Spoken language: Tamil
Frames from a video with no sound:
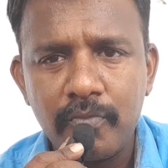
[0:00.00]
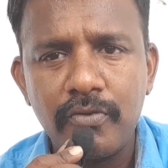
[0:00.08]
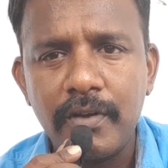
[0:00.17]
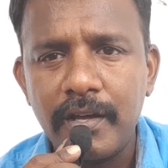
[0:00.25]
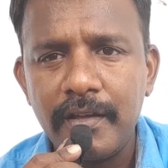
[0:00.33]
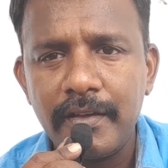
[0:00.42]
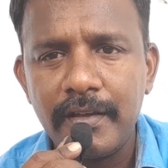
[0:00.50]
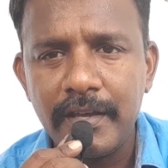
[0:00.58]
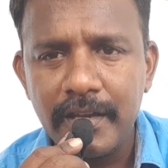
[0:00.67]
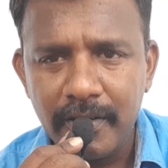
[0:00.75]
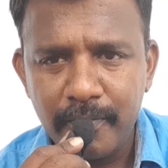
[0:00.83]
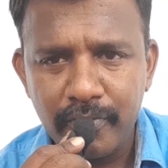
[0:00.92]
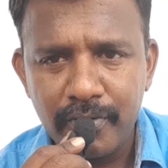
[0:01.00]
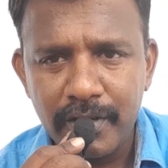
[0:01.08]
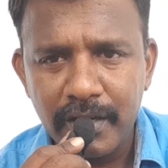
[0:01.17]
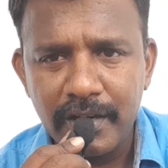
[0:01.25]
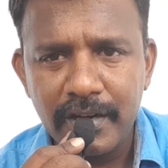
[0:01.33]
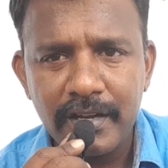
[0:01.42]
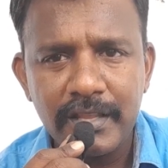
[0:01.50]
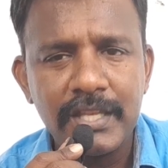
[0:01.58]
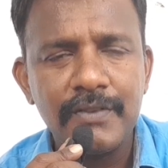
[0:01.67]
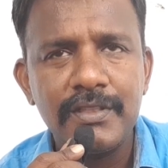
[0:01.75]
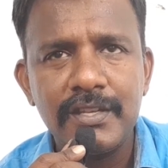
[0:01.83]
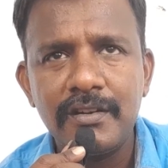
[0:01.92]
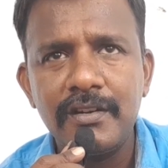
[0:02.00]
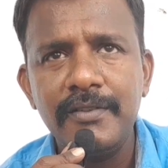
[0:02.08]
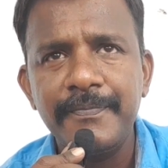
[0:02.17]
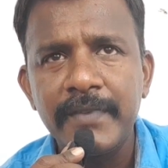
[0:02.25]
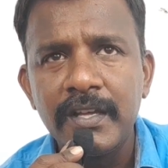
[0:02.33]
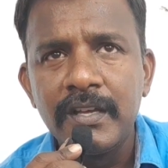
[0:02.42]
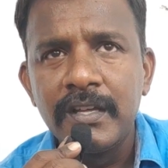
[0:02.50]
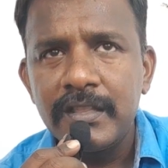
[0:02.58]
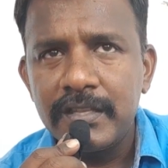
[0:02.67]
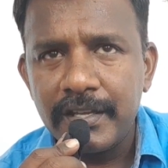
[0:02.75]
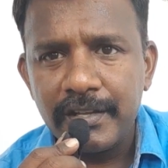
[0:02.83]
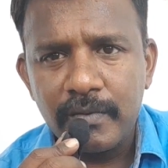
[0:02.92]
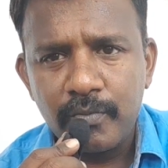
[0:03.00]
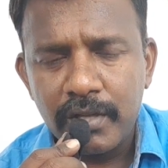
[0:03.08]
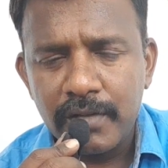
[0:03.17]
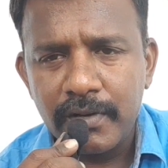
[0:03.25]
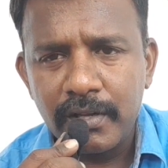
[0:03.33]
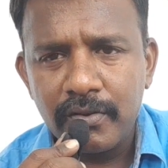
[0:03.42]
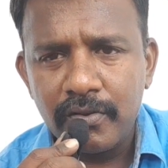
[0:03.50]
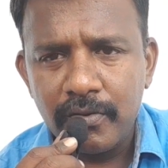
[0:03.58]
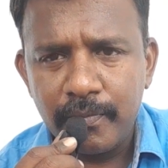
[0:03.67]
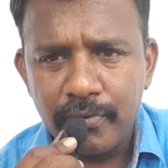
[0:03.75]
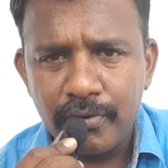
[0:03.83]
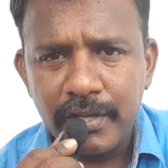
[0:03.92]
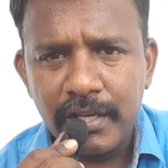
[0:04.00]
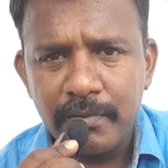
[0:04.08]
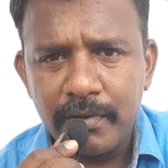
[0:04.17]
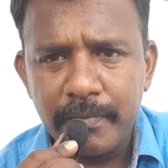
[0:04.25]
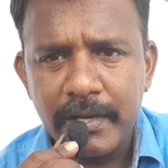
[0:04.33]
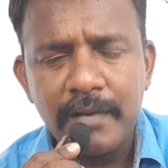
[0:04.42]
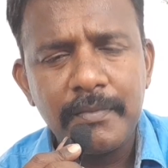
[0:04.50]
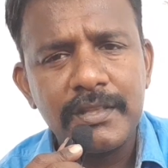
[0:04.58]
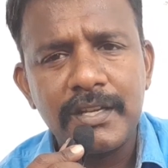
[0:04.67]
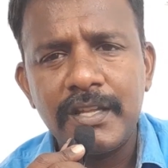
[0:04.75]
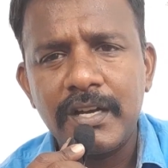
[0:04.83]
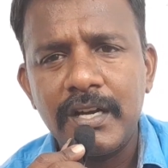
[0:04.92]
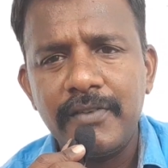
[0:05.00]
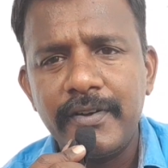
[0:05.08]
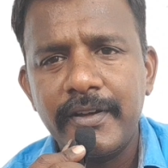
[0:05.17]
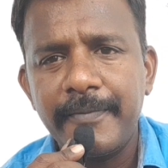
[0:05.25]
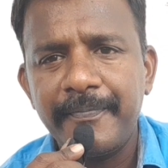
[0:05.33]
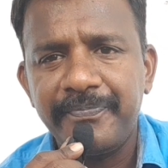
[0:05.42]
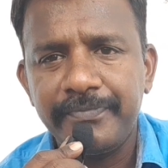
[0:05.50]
போடுவாங்க ஏன்னா இப்போதைக்கு ரெண்டாயிரத்தி இருபத்தி நாலு தேர்தல் முடிந்த வரைக்கும் இப்போதைக்கு நம்மளுக்கு பயமுத்திரம் தான் கட்டுவாங்க